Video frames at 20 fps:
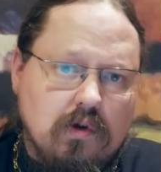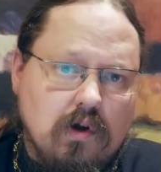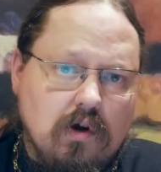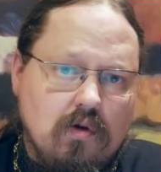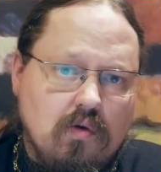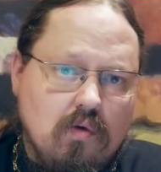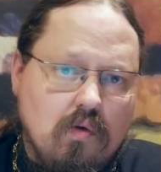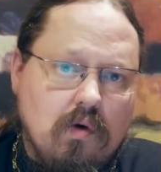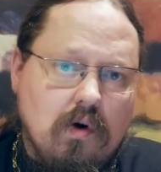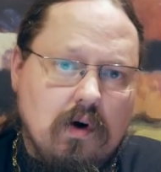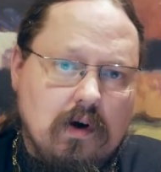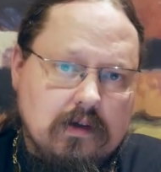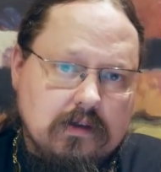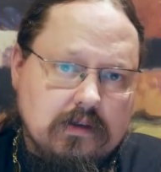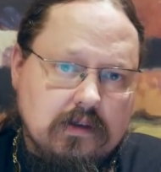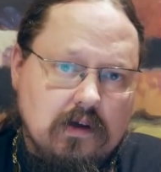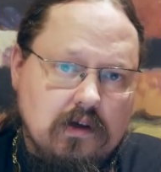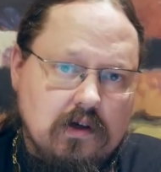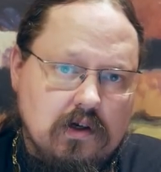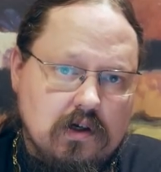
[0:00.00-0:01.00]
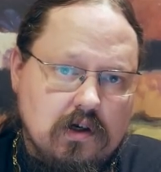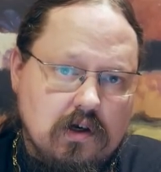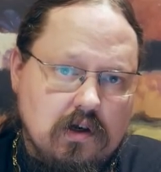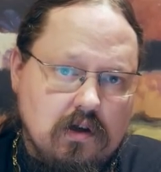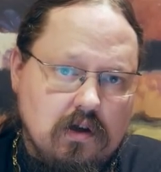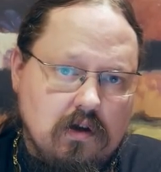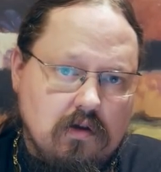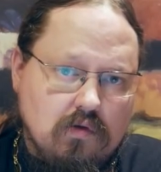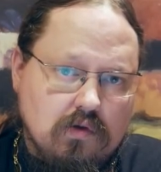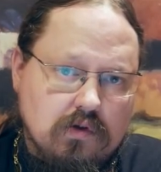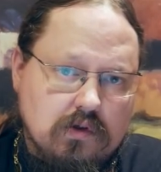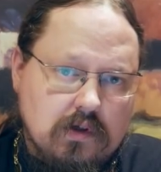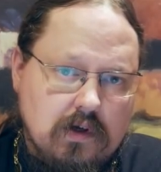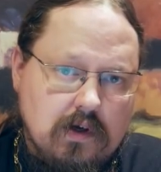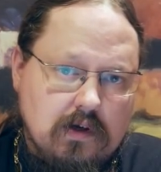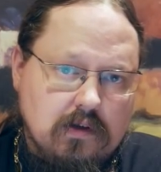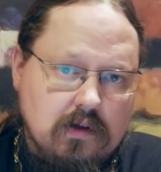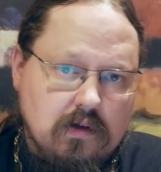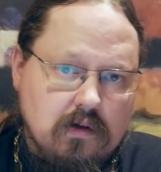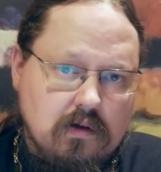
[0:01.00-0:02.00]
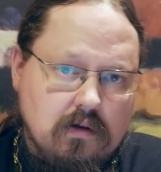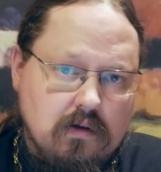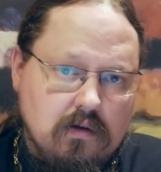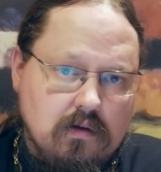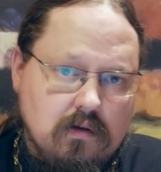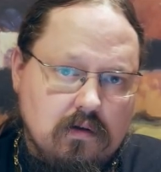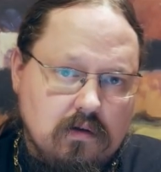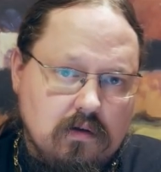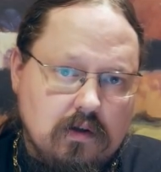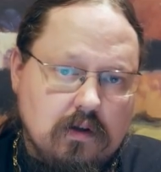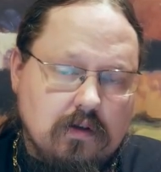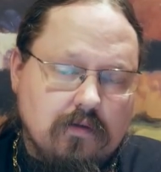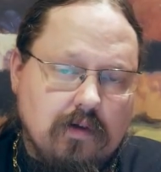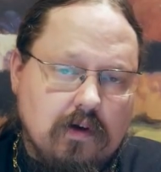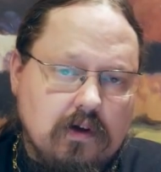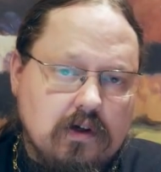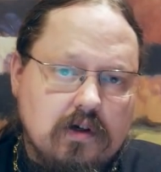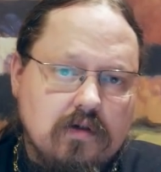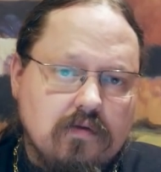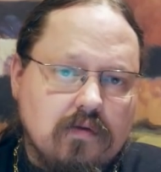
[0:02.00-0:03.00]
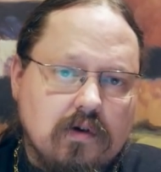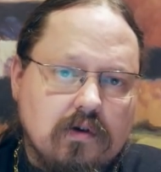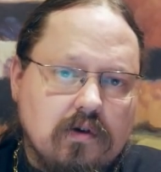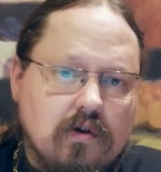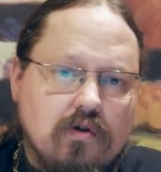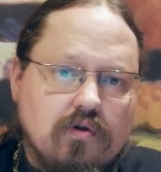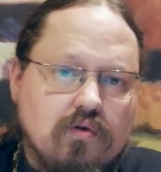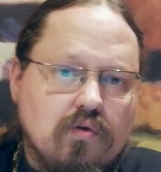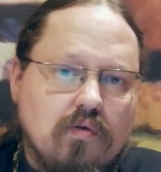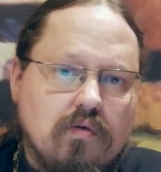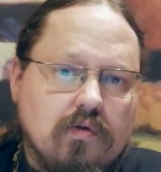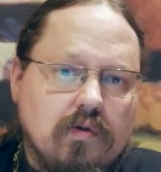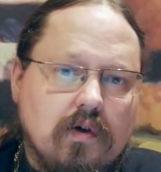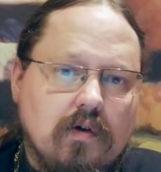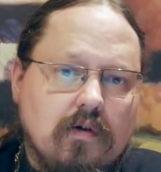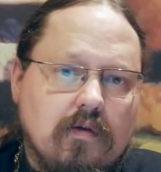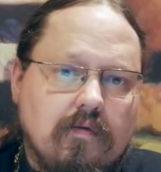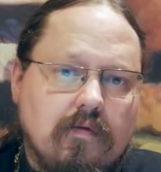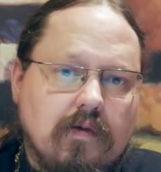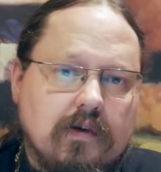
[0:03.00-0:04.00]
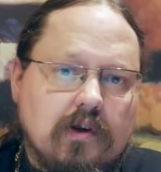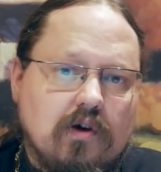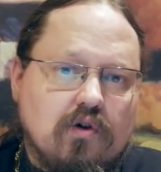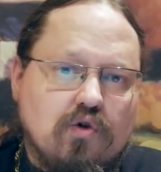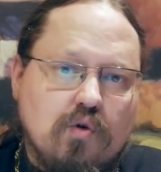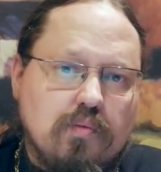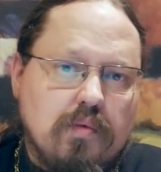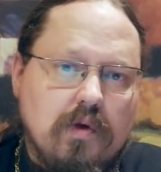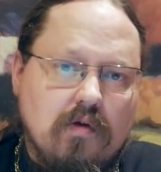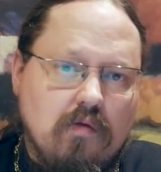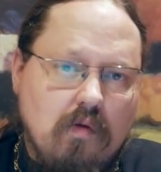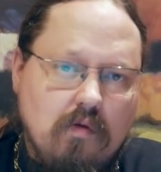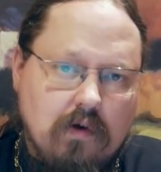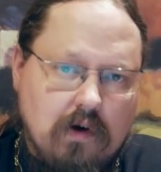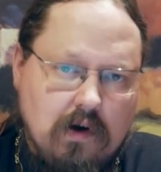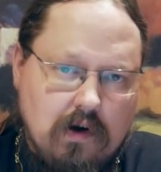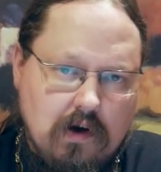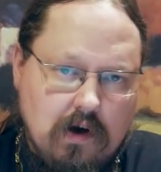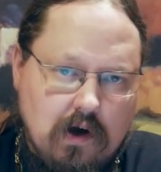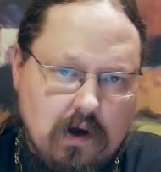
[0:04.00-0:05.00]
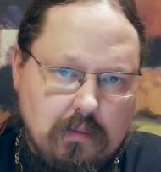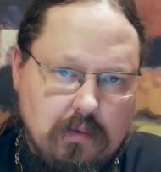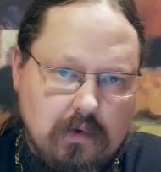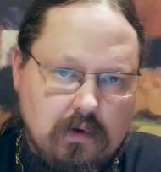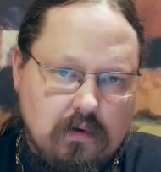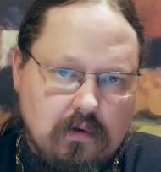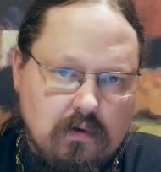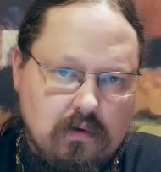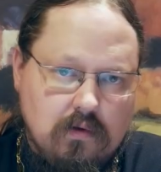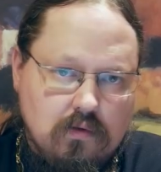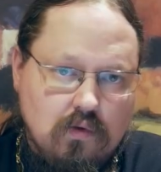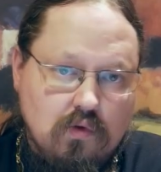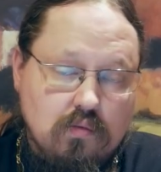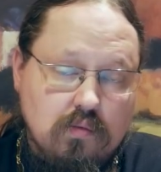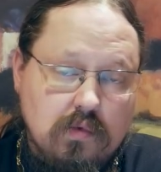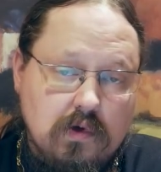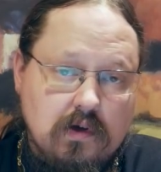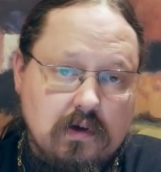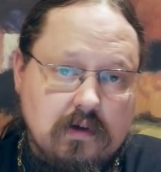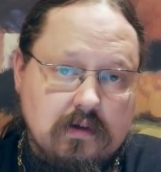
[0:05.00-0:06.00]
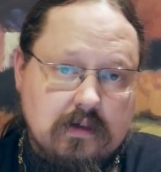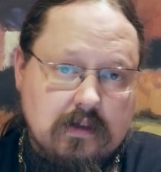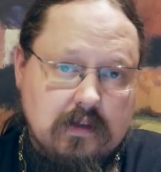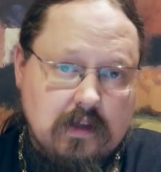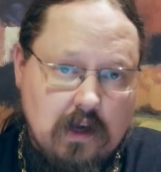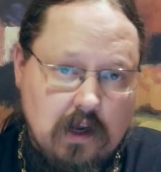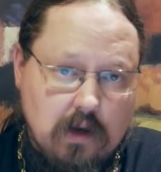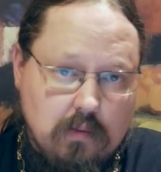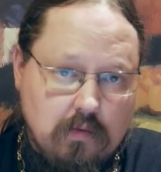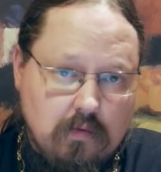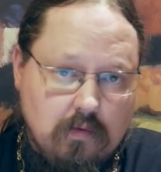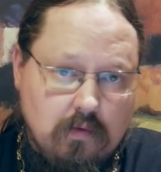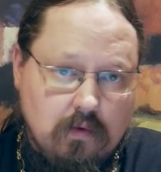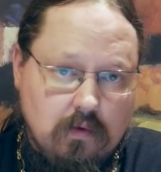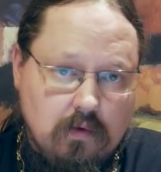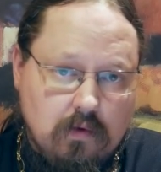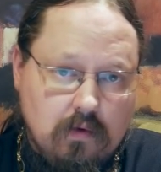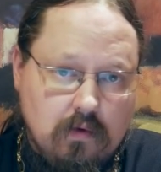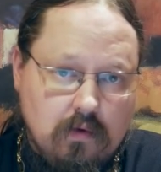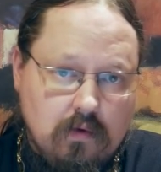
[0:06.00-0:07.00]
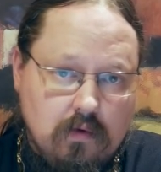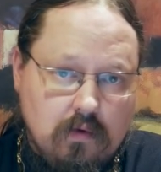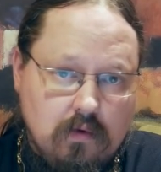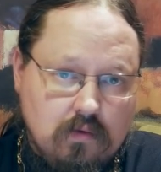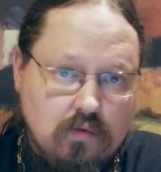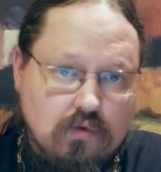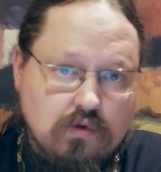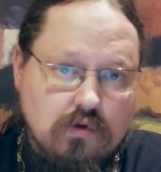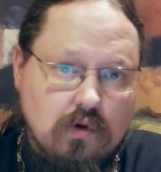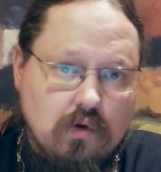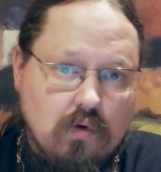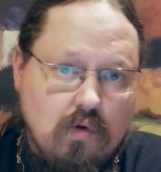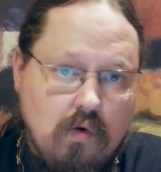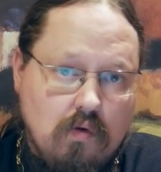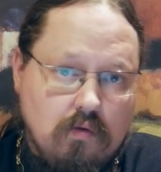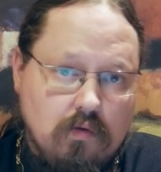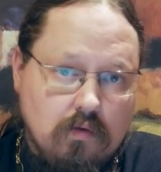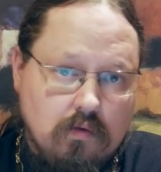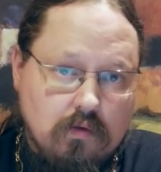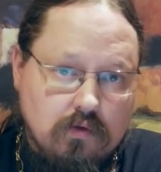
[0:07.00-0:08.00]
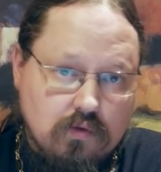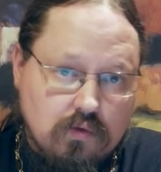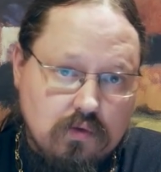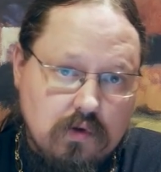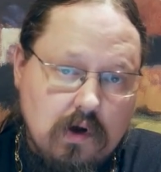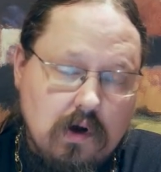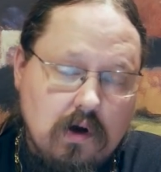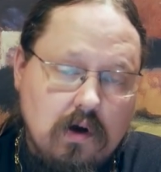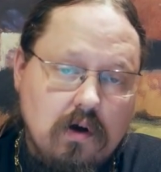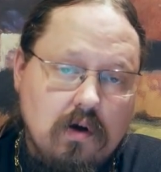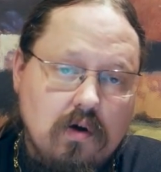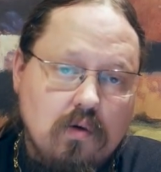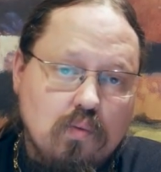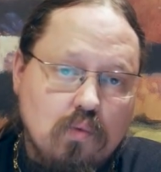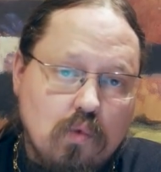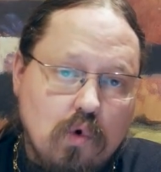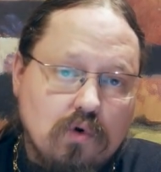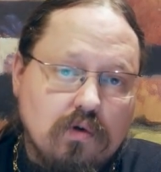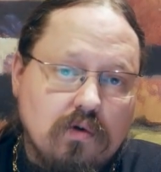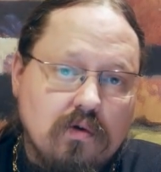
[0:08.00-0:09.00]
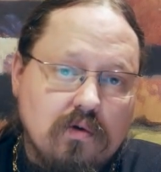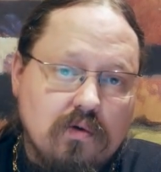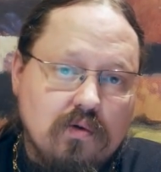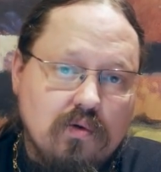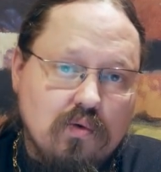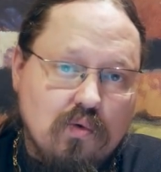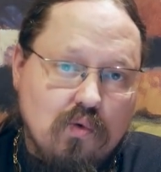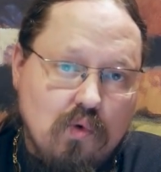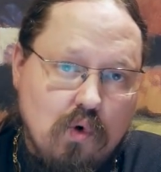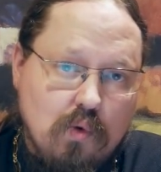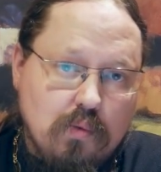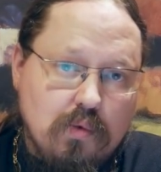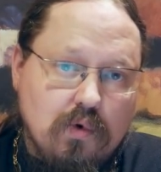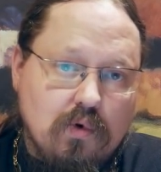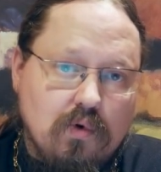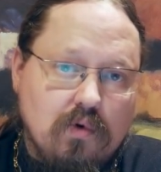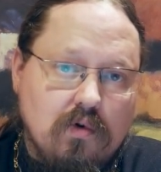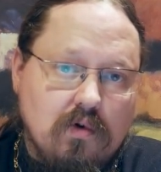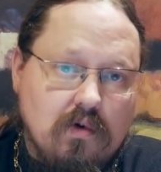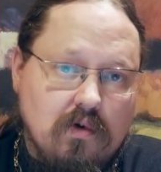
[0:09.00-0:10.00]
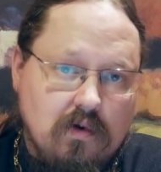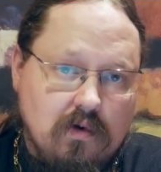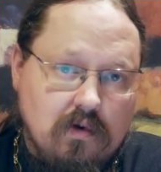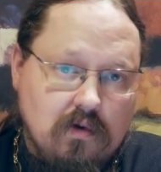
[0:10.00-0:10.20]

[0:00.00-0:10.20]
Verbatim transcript: вот указ о лишении его сана – это фальшивка, нарисованная в фотошопе его врагами, то он бы затребовал у церковного суда подлинную копию